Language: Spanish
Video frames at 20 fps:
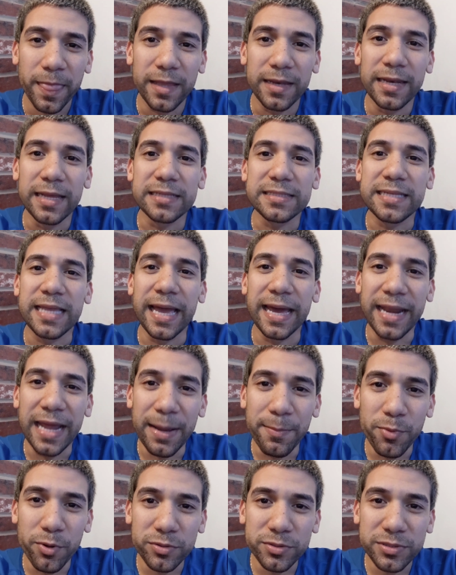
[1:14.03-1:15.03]
Les
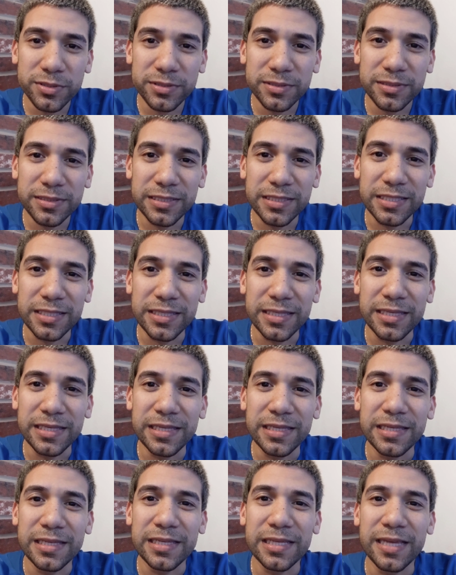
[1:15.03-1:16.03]
queremos
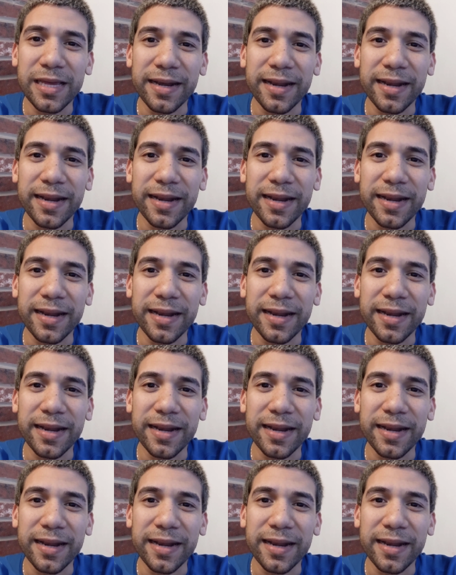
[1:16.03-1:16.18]
y